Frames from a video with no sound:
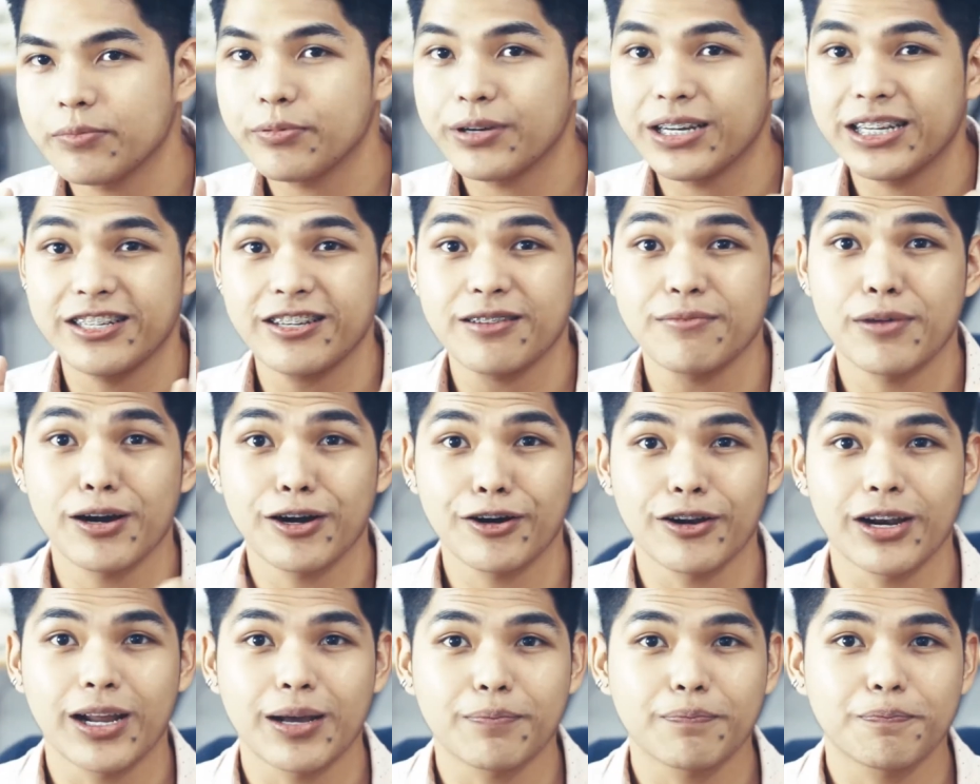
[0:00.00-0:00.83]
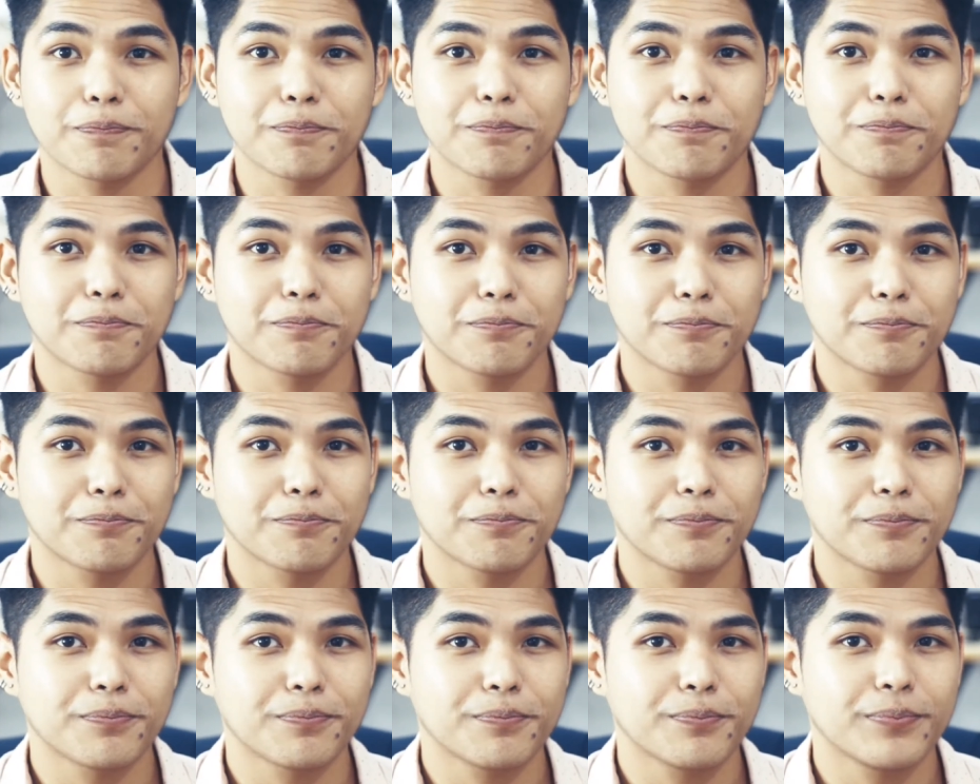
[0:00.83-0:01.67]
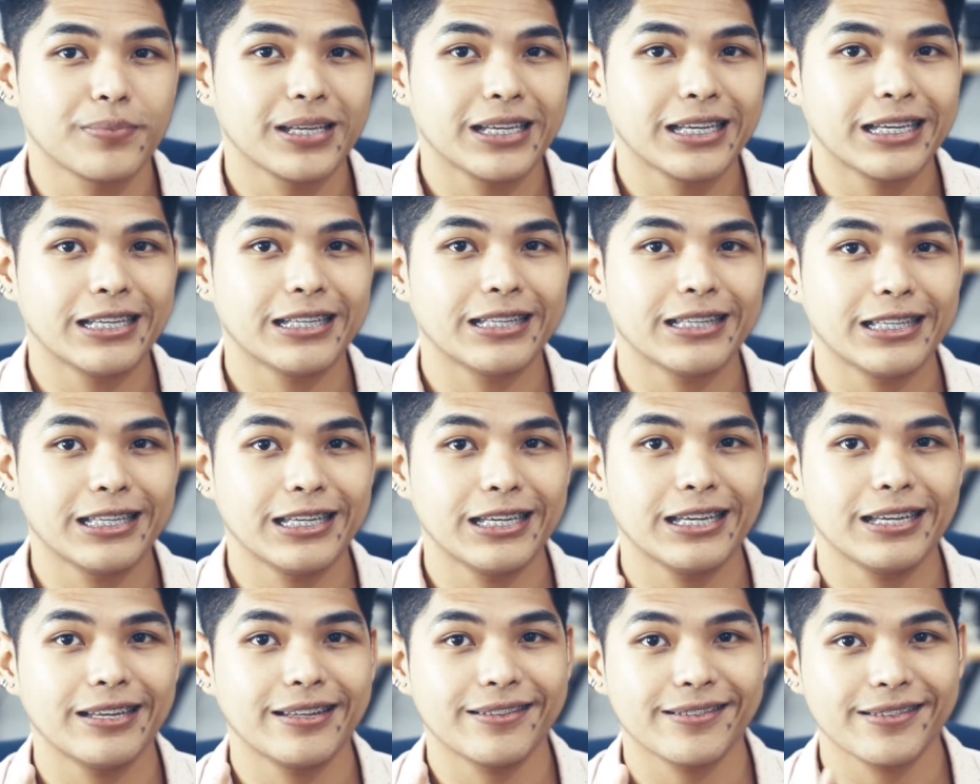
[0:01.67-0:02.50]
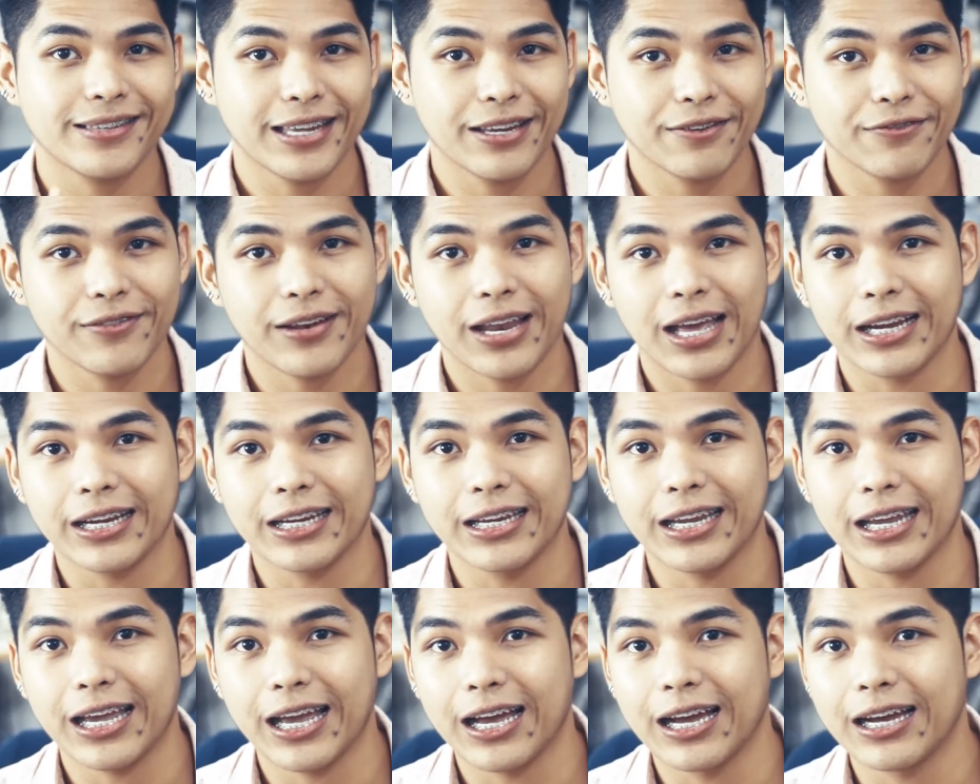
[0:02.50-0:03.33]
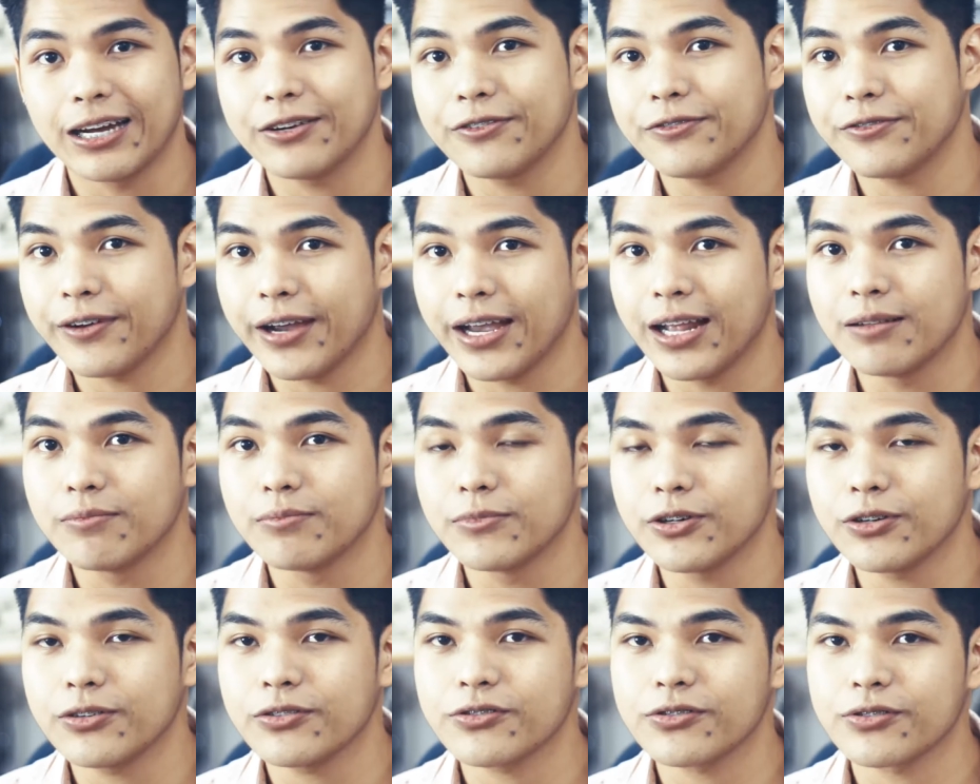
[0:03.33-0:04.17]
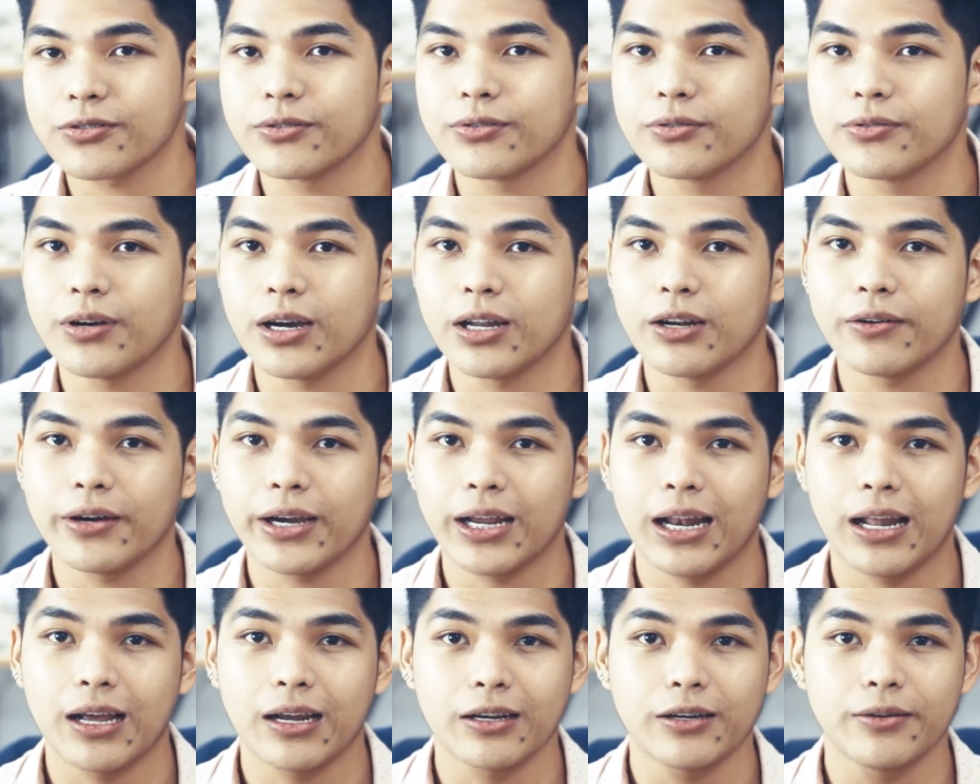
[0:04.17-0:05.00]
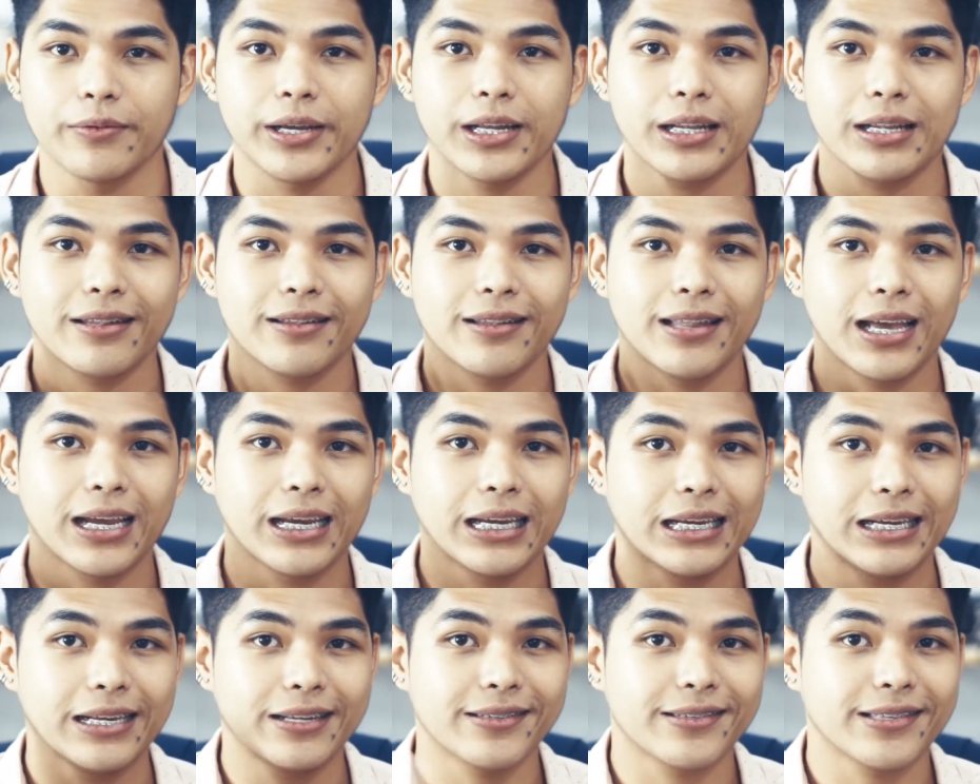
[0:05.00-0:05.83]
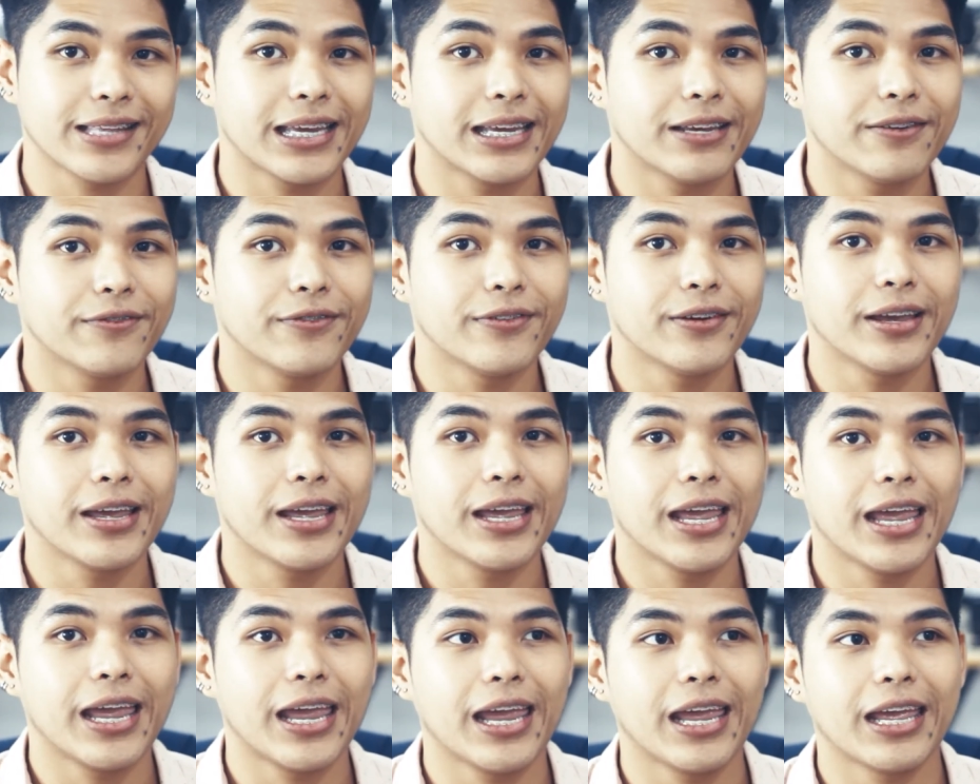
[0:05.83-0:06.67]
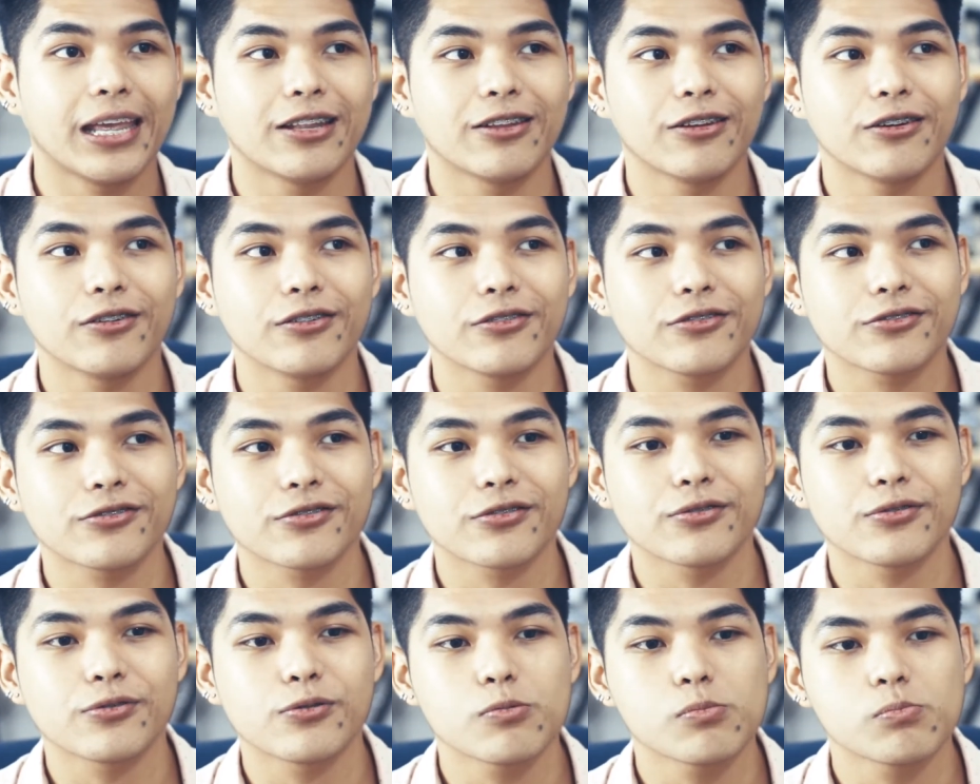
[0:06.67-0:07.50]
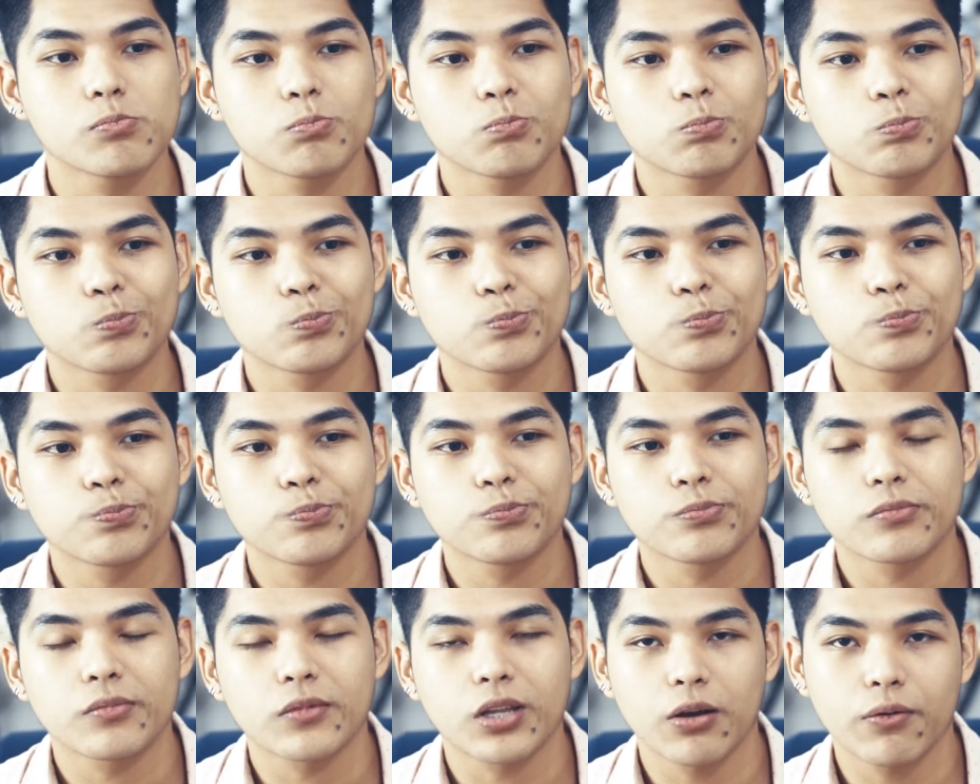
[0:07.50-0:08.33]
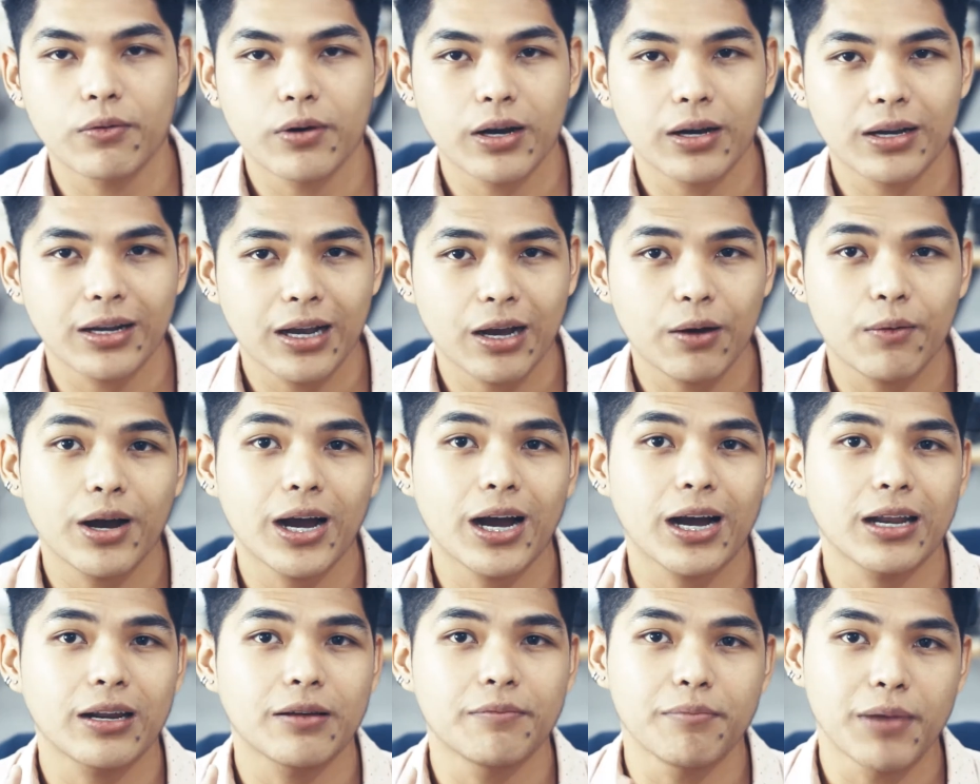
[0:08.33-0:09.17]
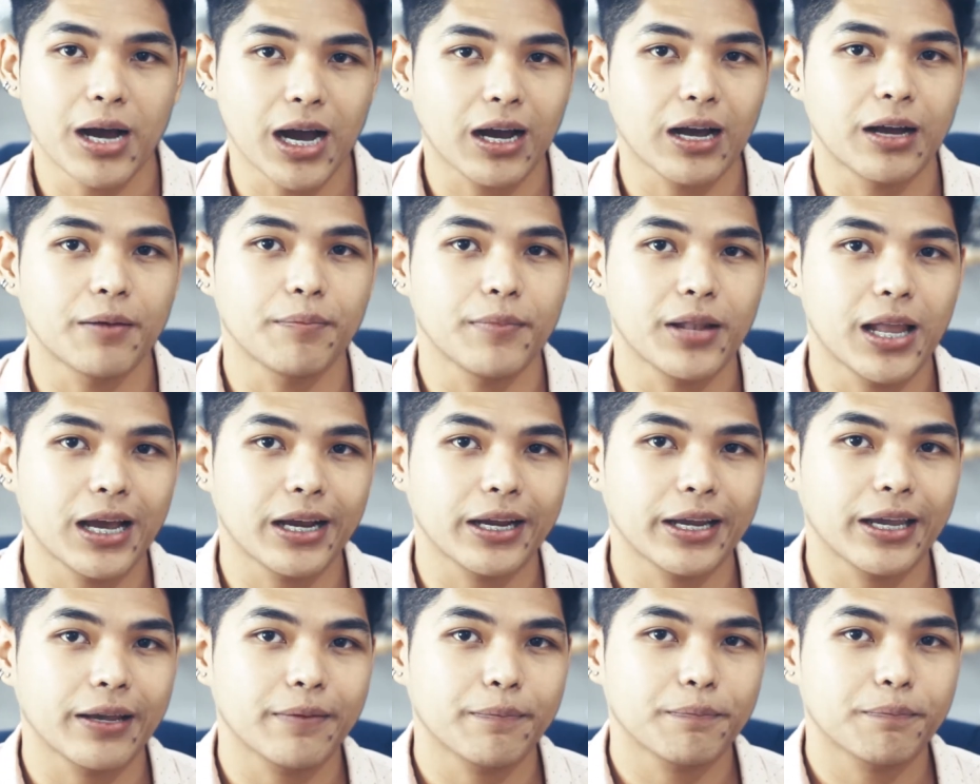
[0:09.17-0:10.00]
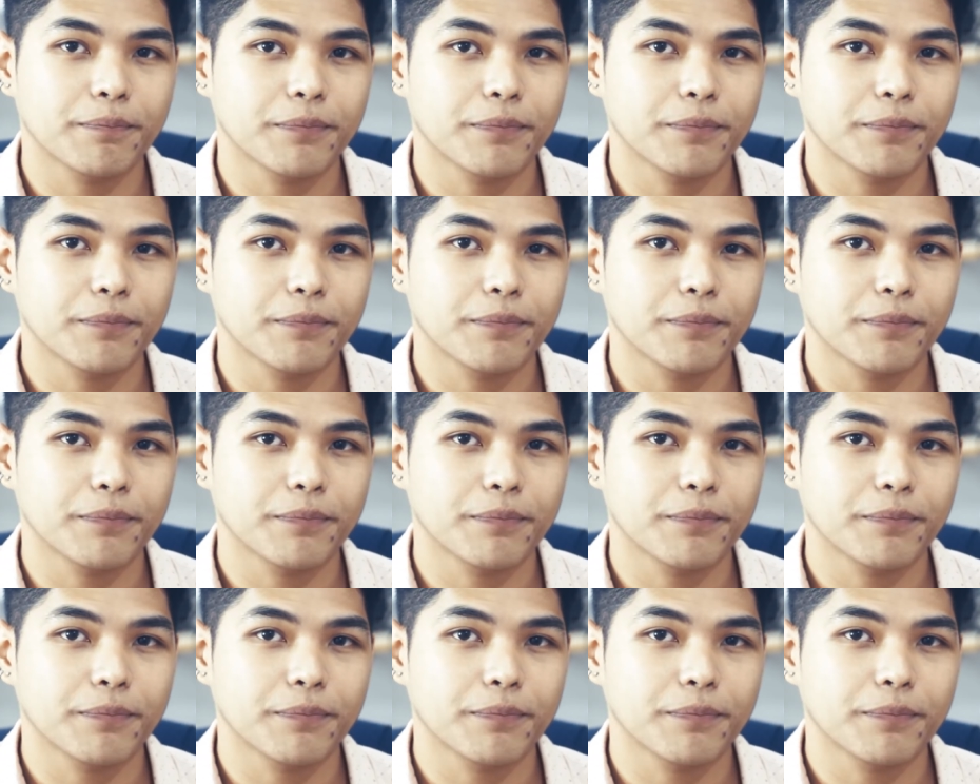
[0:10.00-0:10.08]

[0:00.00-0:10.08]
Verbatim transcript: pwede siya makorrupt hindi safe lagi ang file mo. So, anong kailangan gawin? Laging i-save and also gawa, gawa ka ng backup lagi.